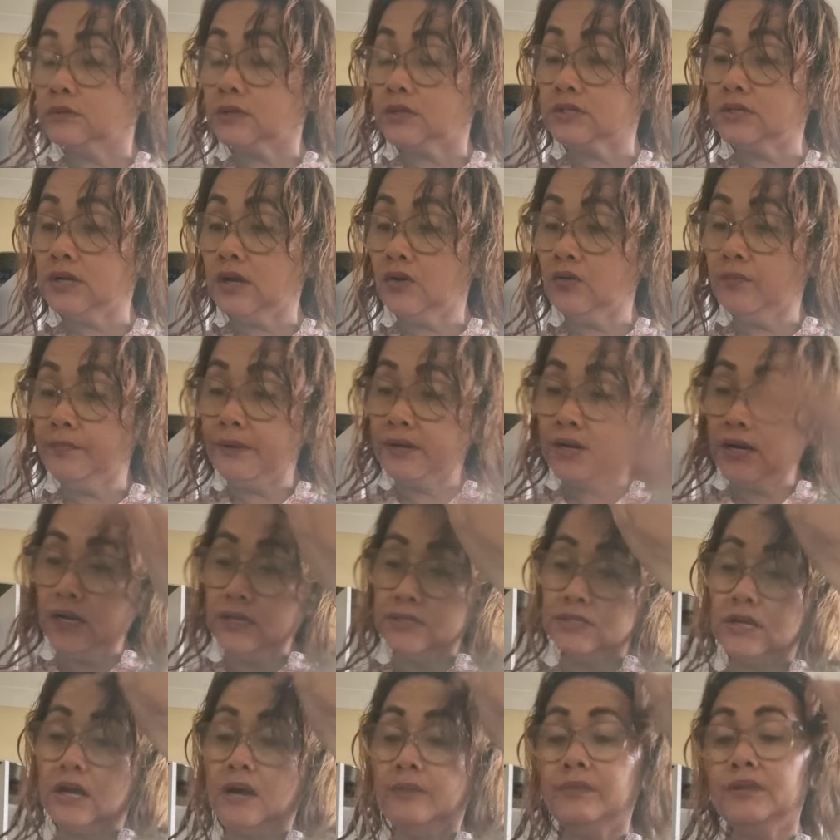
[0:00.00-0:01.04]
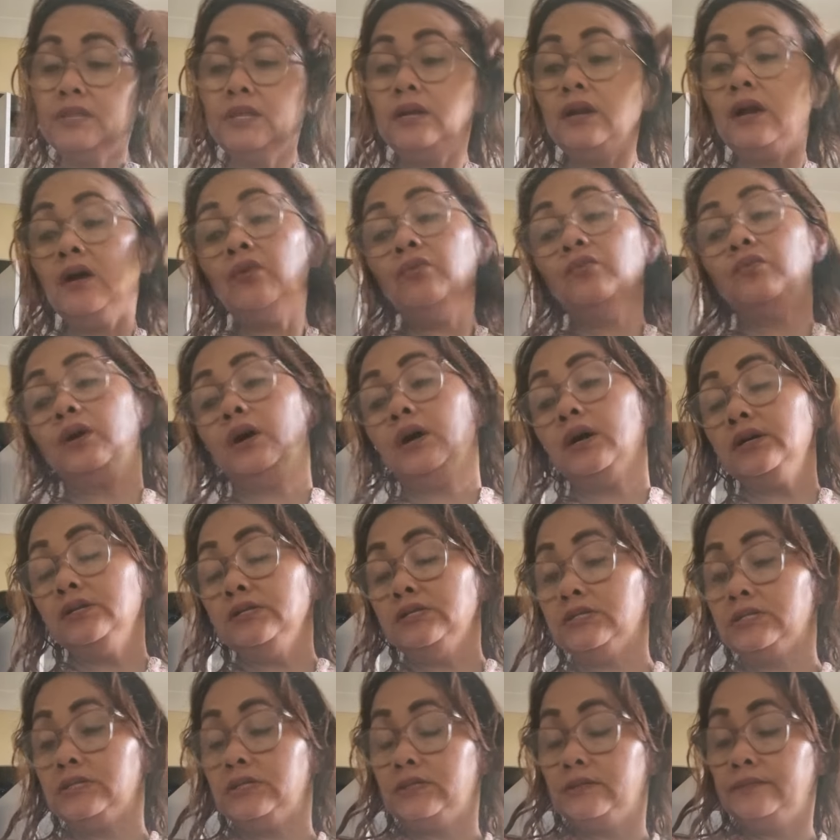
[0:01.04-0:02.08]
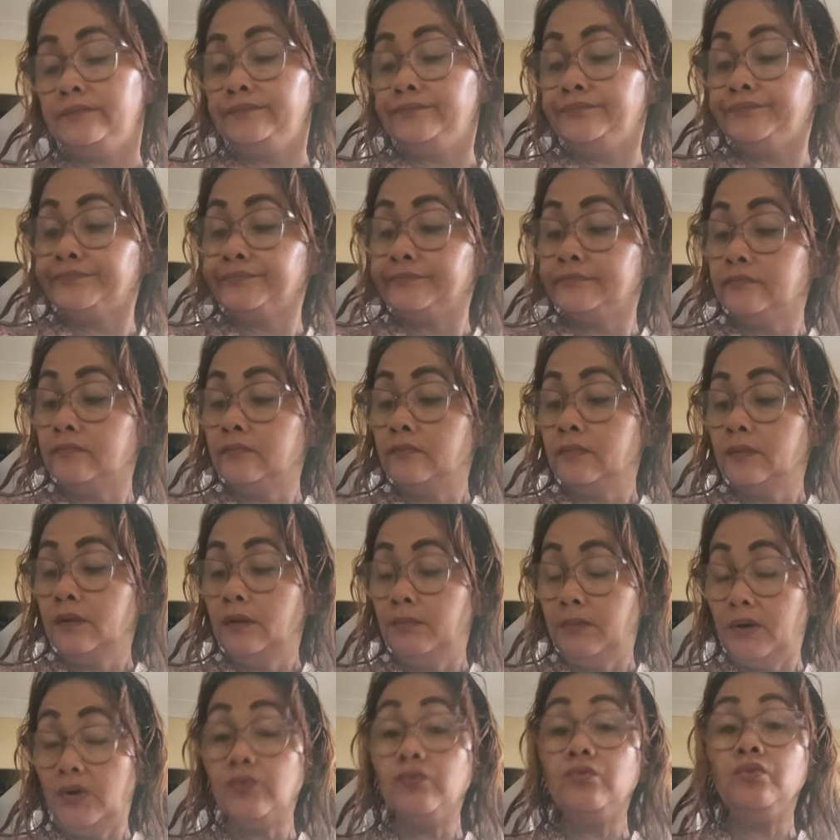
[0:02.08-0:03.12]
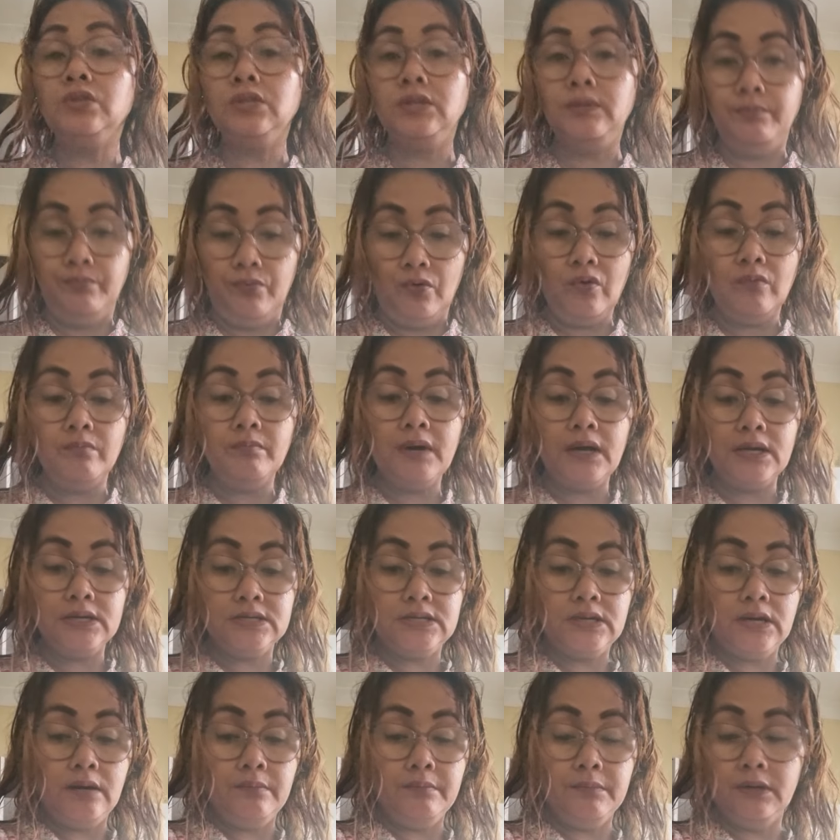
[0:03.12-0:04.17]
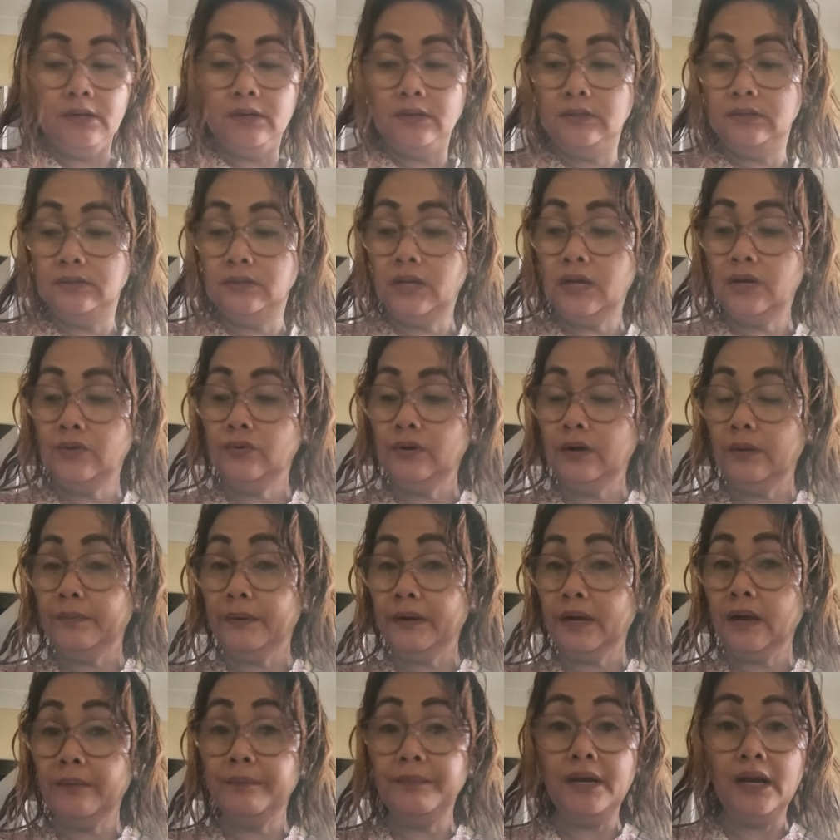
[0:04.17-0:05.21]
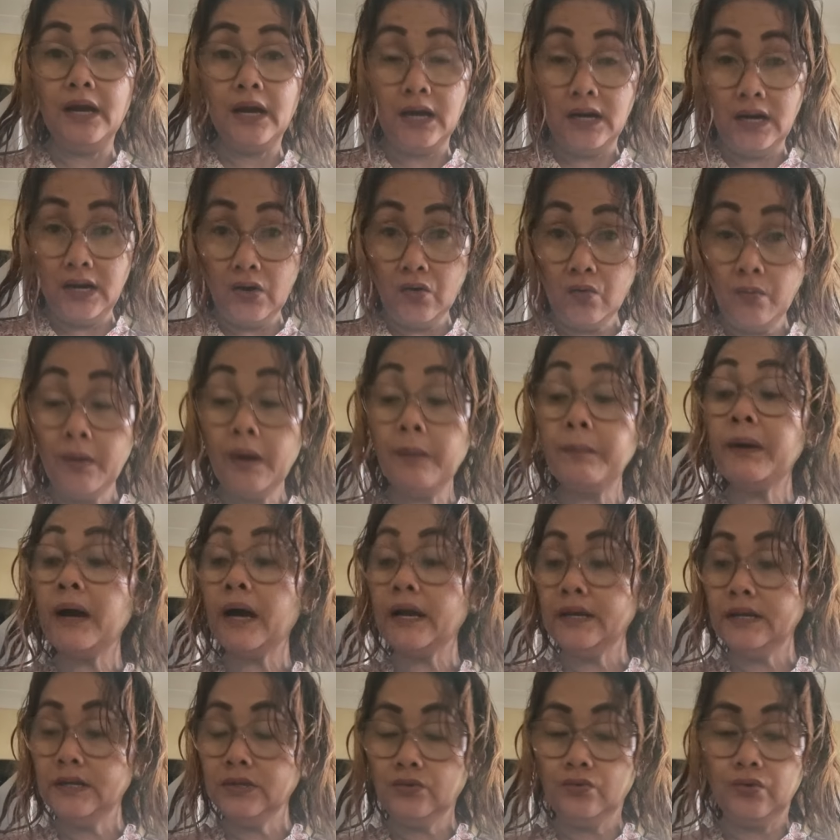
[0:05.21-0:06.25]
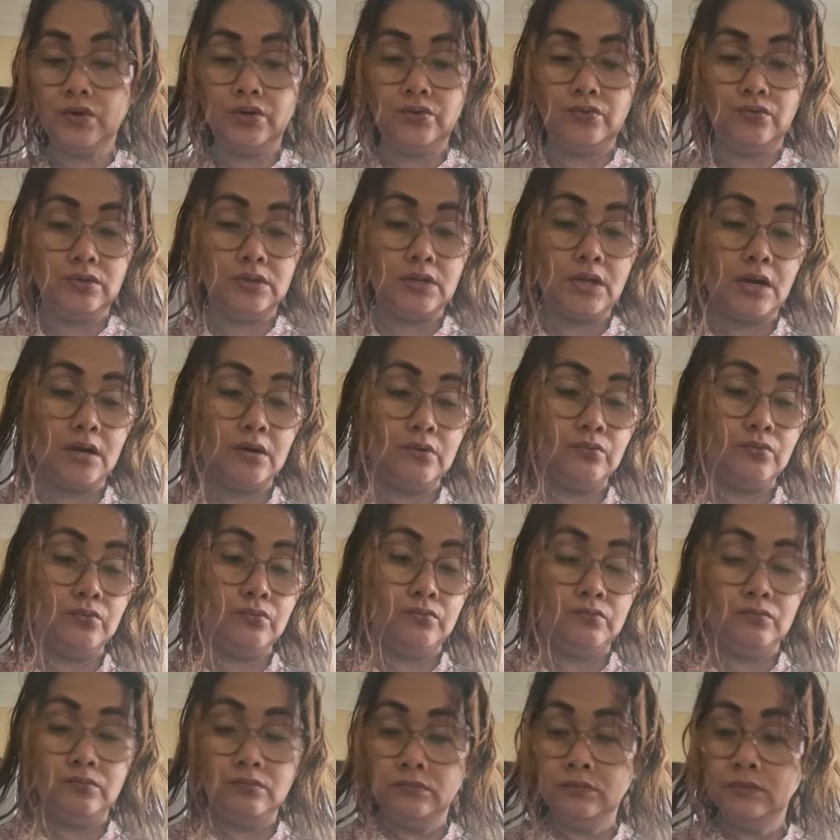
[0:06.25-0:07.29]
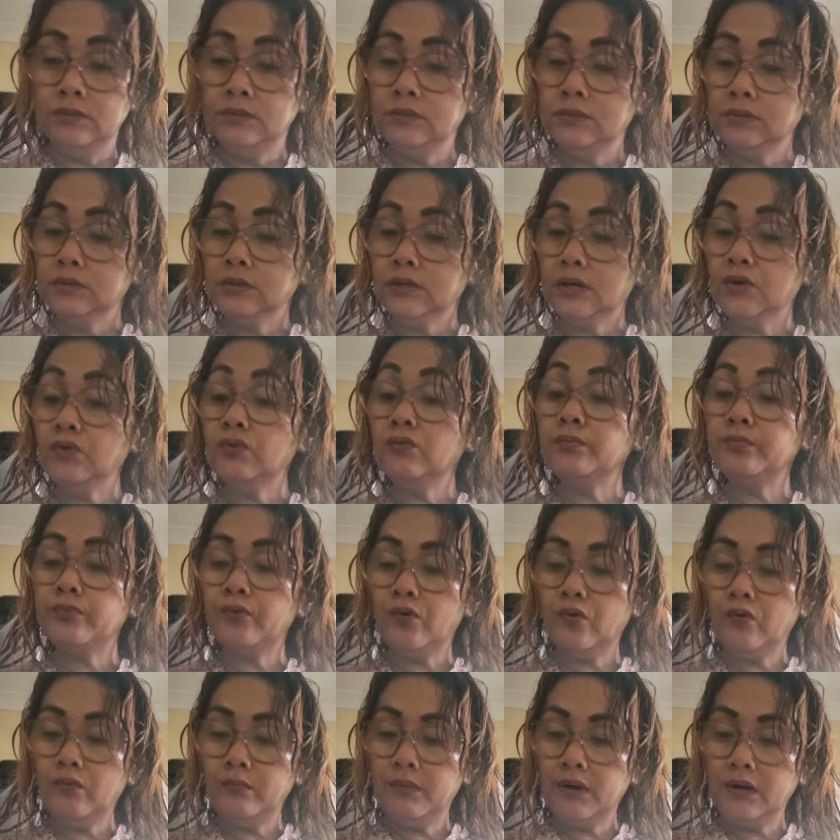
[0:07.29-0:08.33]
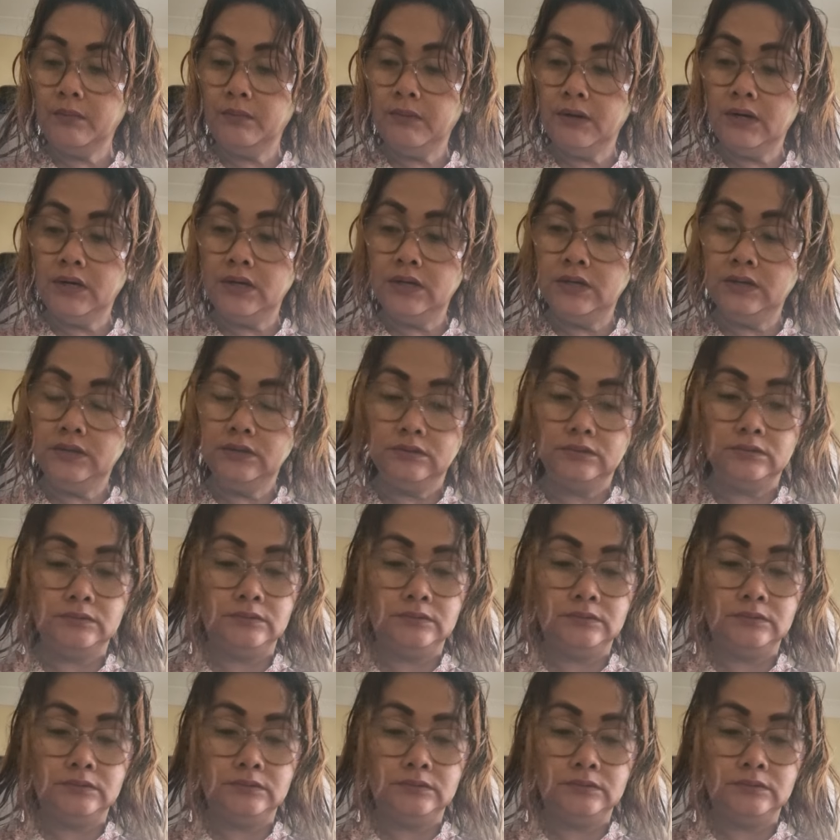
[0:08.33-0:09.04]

Kasi ako pag nakisama din ako guys, marunong din po akong makisama. Lalo na pag kami nahala, kumamahalin ko rin yung tao. Ganun po ako magmahal.